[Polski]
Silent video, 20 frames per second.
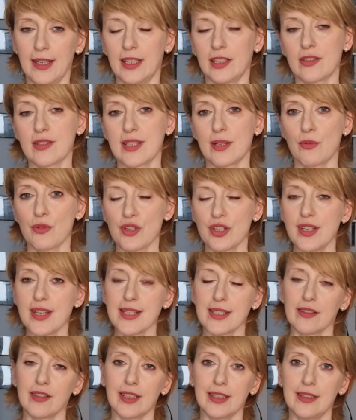To założenie
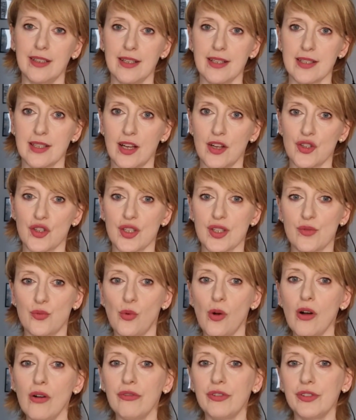Sokratesa, że
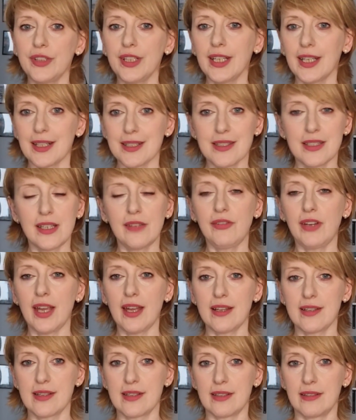zło wynika z
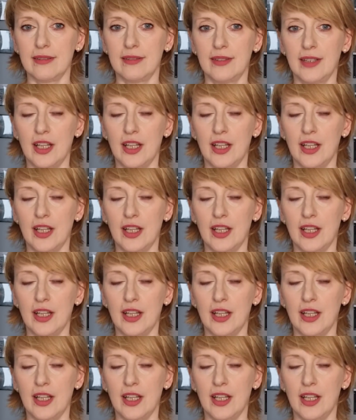niewiedzy,